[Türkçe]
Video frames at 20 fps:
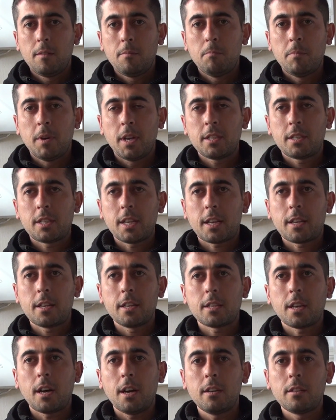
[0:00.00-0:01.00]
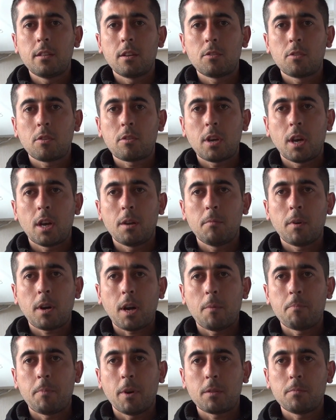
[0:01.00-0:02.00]
Ben sekiz aydır dükkanımı
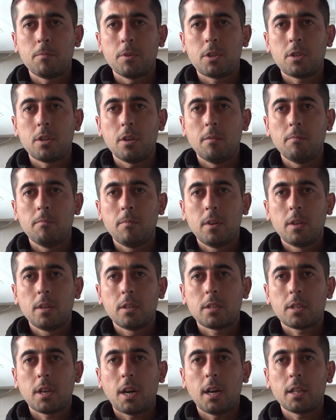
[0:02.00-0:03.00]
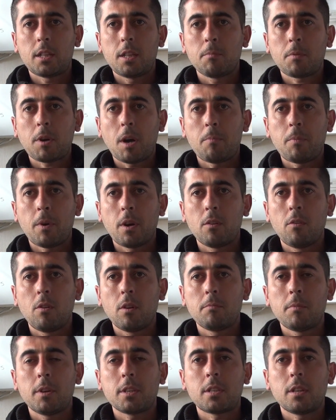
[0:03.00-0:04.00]
kapatmışım. Saatim kapalı
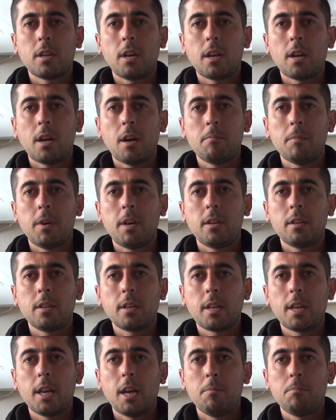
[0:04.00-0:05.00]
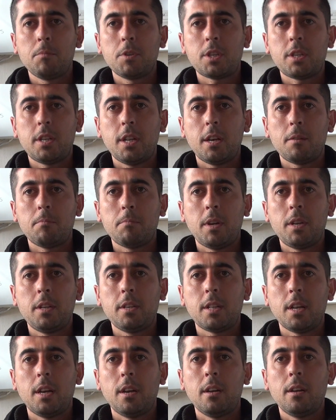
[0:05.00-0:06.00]
olmasına rağmen gelmişler
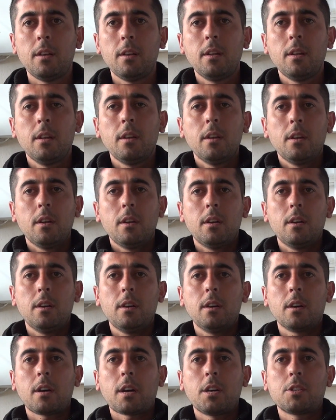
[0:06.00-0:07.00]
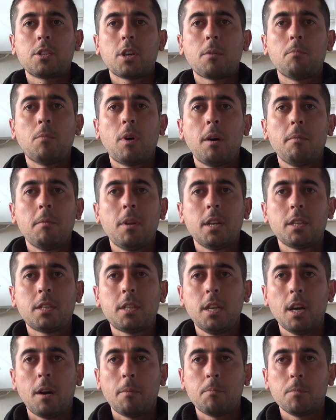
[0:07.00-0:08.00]
beni de e, kaçak
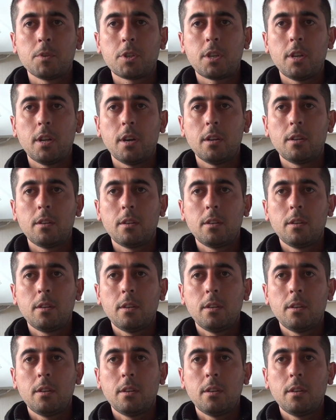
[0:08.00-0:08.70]
muamelesi yapmışlar.